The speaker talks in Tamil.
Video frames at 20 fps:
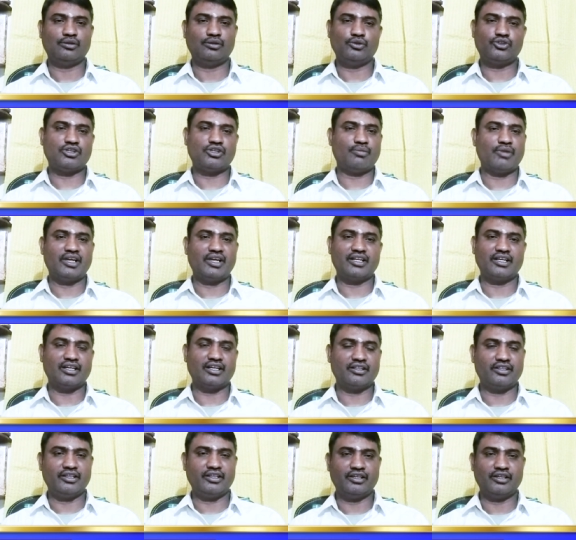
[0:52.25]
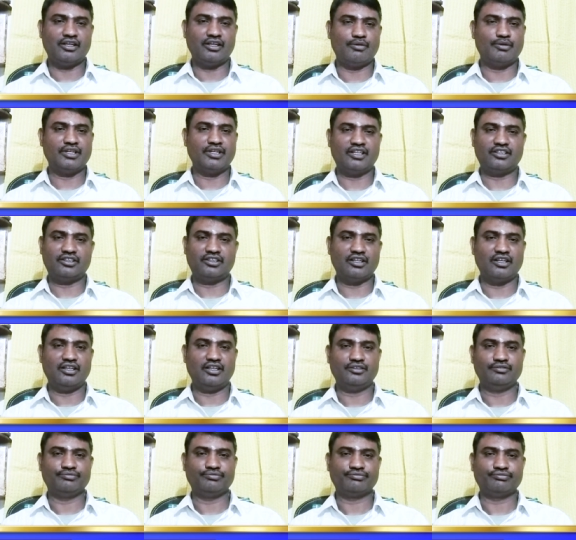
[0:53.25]
உச்சமாக இருக்கிறது அப்படின்னு
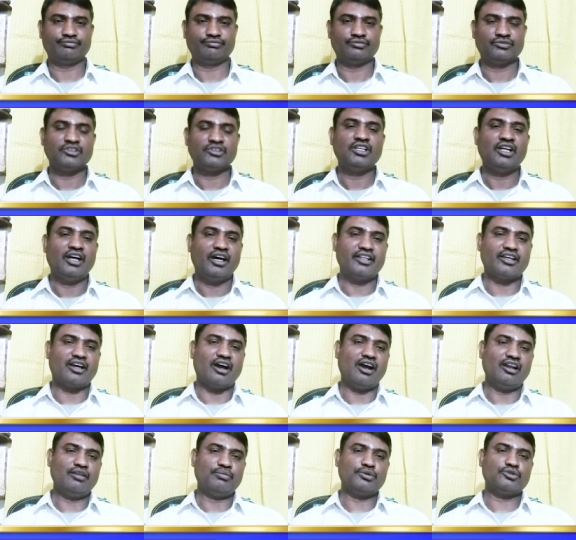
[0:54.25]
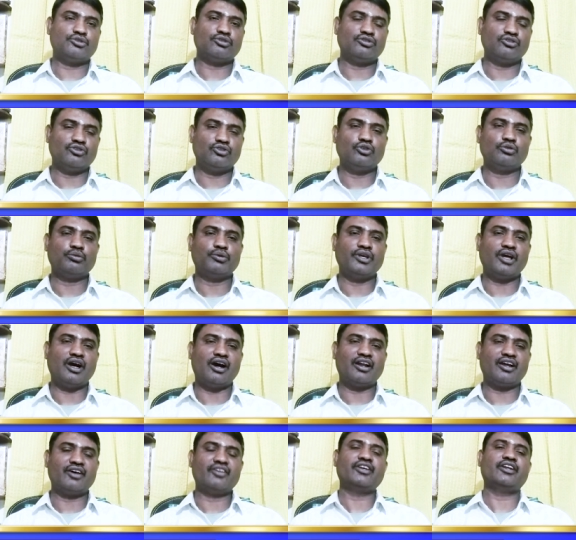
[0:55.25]
எடுத்துக்கலாம் அது காலபுருஷ தூத்துக்குடி
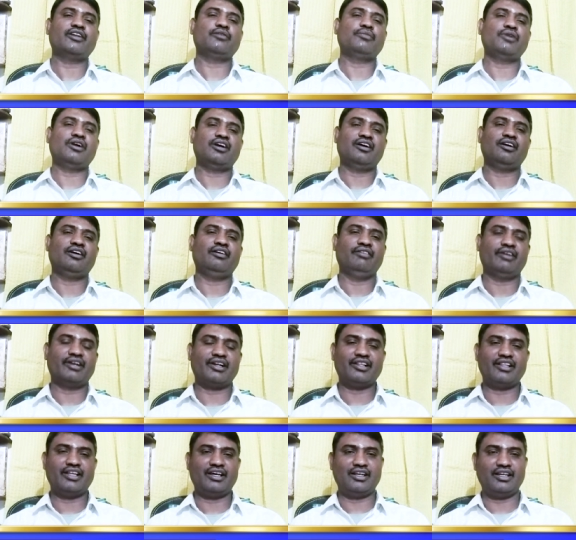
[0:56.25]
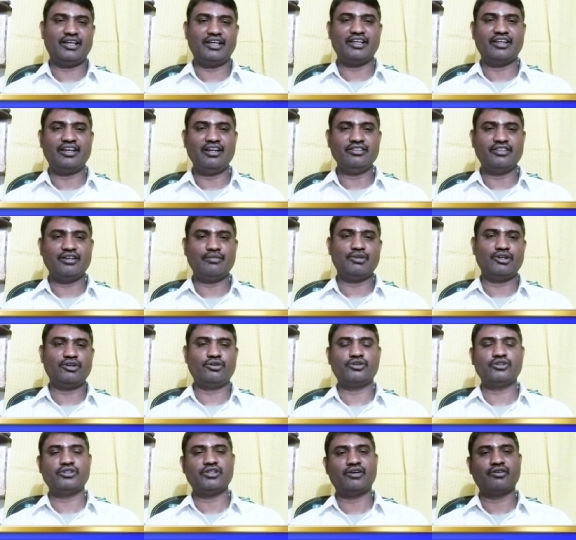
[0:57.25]
ஆறாவது இடமா வர்றதால ஹெல்த்தை
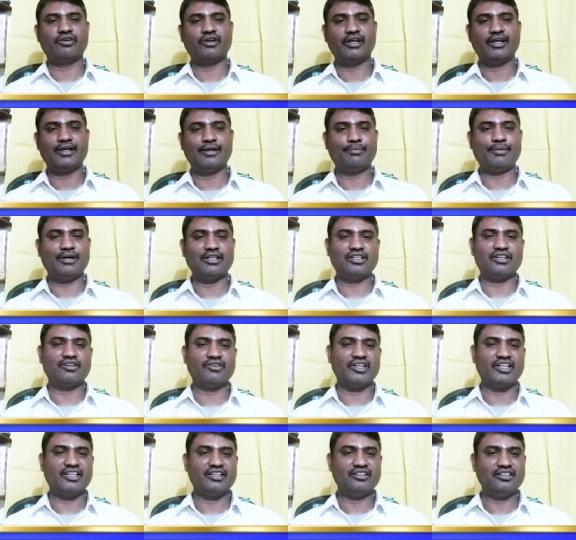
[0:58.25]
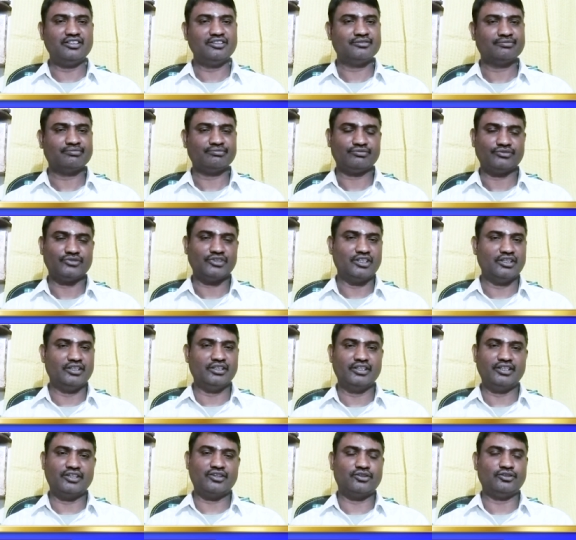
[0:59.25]
மட்டும் கொஞ்சம் அவங்க பார்த்துக்க வேண்டியது
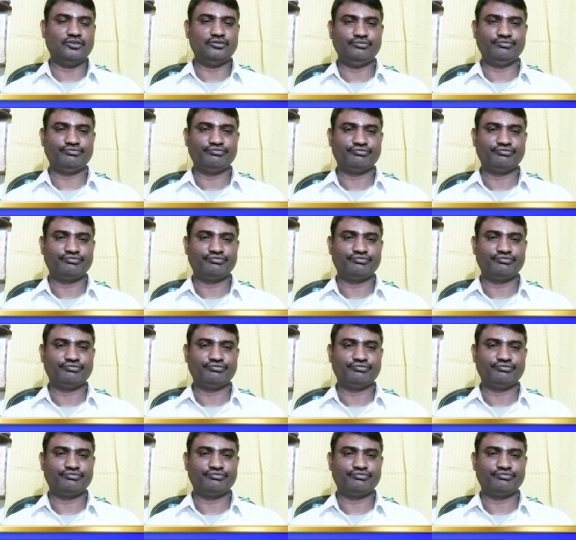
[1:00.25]
இருக்கும்